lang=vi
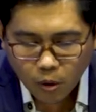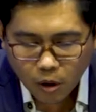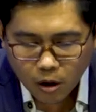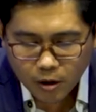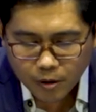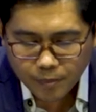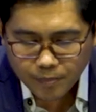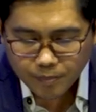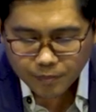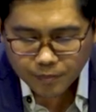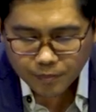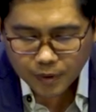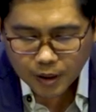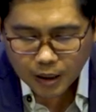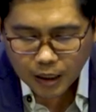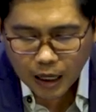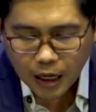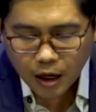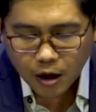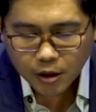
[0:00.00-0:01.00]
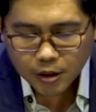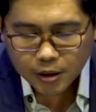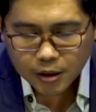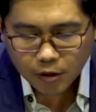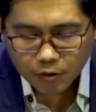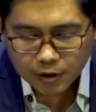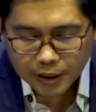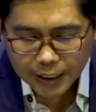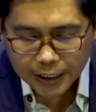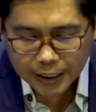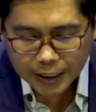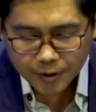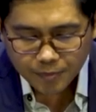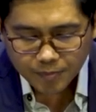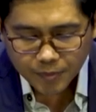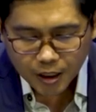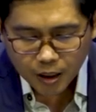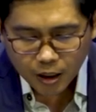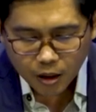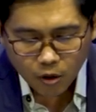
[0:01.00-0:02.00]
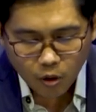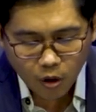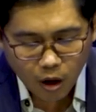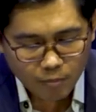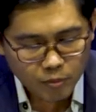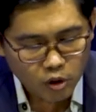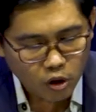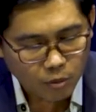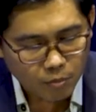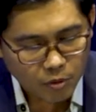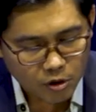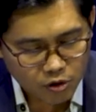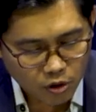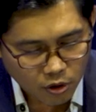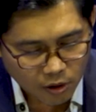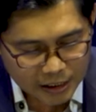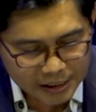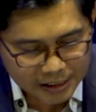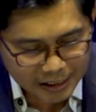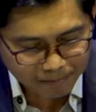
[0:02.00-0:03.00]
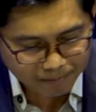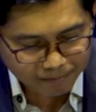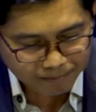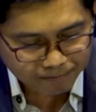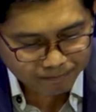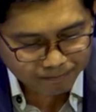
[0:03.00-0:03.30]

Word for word: lụa, oi tao kê, nòm dốc mọc sọc Egypt.